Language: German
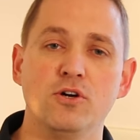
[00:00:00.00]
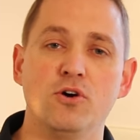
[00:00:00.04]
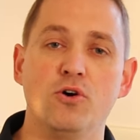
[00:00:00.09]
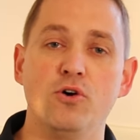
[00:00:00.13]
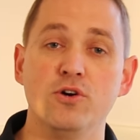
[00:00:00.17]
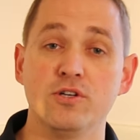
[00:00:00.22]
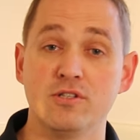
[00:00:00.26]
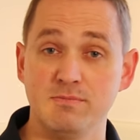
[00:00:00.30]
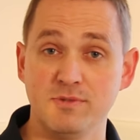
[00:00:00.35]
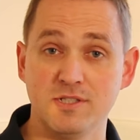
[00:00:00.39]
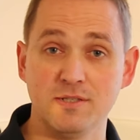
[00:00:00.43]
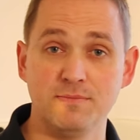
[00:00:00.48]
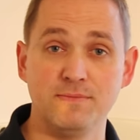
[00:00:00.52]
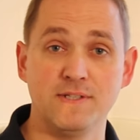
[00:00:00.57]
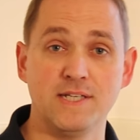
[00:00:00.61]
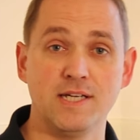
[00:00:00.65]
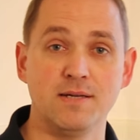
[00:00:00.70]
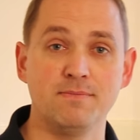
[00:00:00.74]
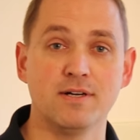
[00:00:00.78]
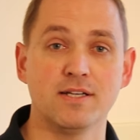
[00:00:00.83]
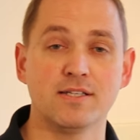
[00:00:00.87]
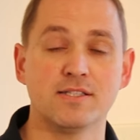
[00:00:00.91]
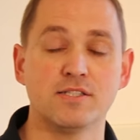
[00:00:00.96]
Heute mit dem
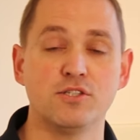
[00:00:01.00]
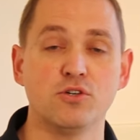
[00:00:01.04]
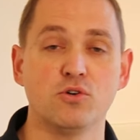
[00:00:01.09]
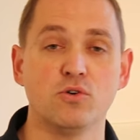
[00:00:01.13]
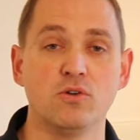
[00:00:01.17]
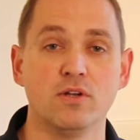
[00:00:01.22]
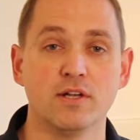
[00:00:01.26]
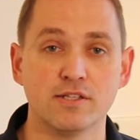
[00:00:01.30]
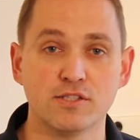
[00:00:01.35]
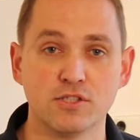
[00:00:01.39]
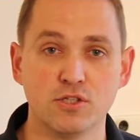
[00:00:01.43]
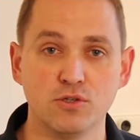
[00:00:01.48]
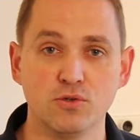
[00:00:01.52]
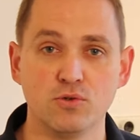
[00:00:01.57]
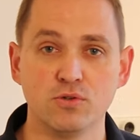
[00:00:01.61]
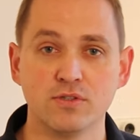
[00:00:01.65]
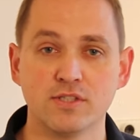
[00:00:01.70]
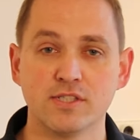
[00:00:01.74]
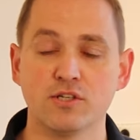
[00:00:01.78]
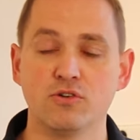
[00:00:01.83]
Thema Zirkulation,